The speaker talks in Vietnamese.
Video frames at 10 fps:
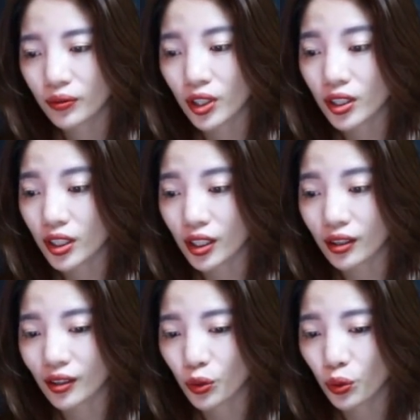Vừa
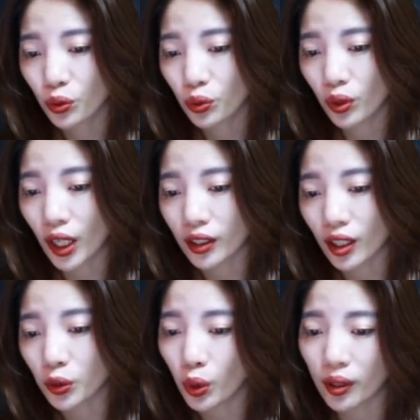nhìn, tôi đã
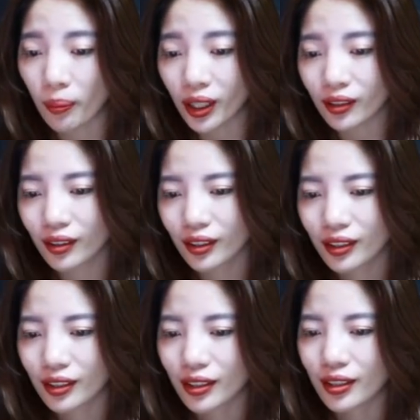thấy thuận mắt,
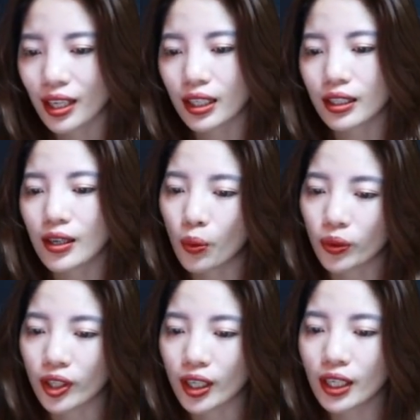nên
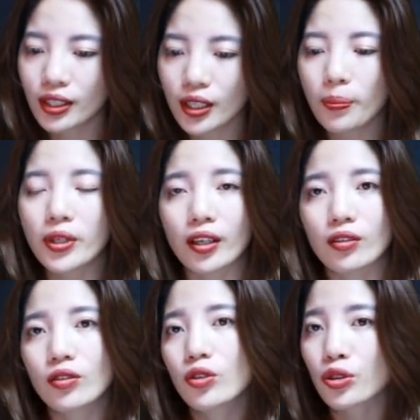đồng ý chấp nhận
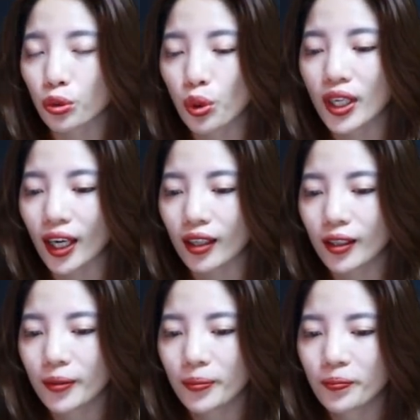cho Thuy ngay.